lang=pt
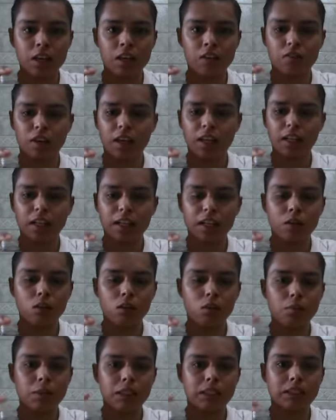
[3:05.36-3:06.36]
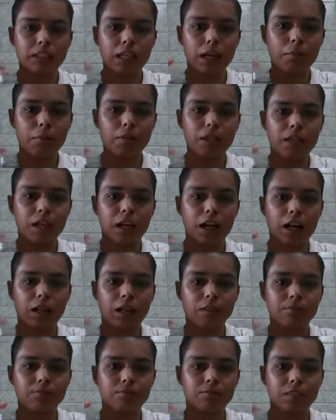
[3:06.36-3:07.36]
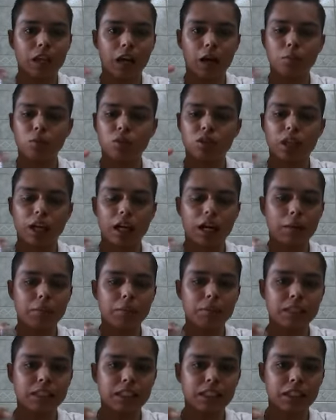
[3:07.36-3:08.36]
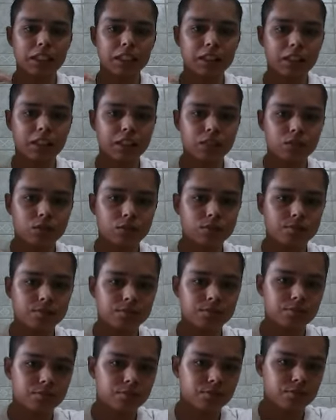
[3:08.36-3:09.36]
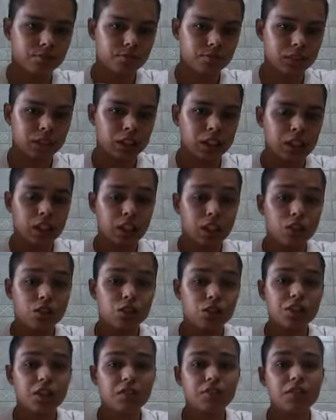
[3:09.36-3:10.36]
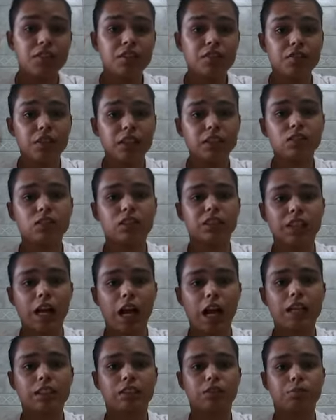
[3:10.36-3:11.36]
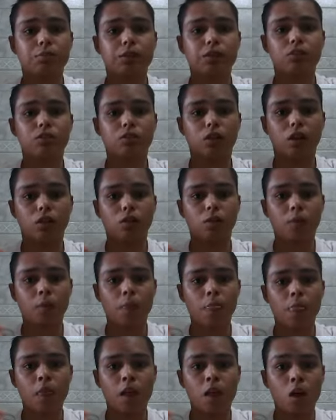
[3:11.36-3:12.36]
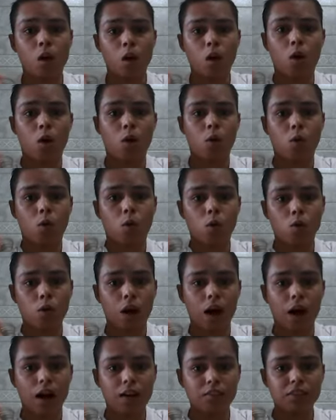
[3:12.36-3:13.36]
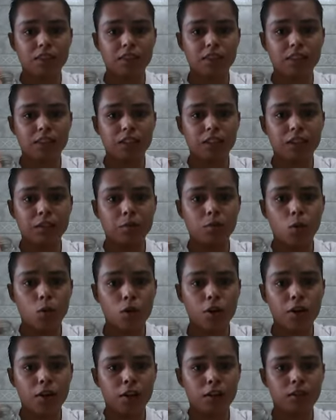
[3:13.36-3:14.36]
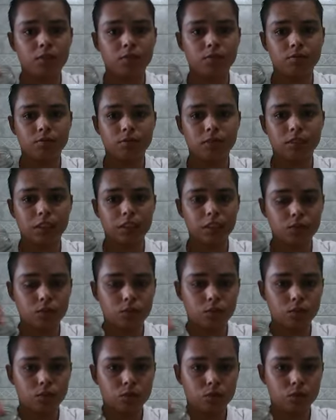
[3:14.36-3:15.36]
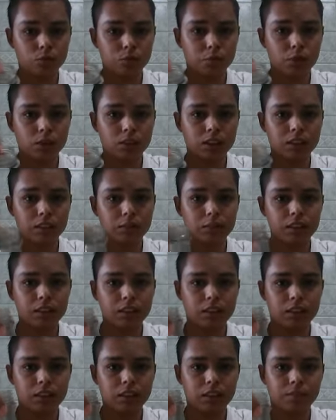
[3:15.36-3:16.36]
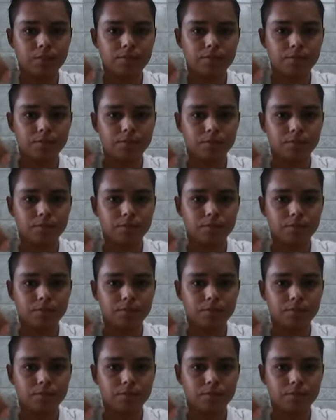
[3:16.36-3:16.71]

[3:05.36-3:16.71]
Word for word: e vai querer começar a bicar, a botar a cabeça aqui dentro. Eu já vi diversos casos, pessoal, com aves que morreram dentro do porta-sementeira.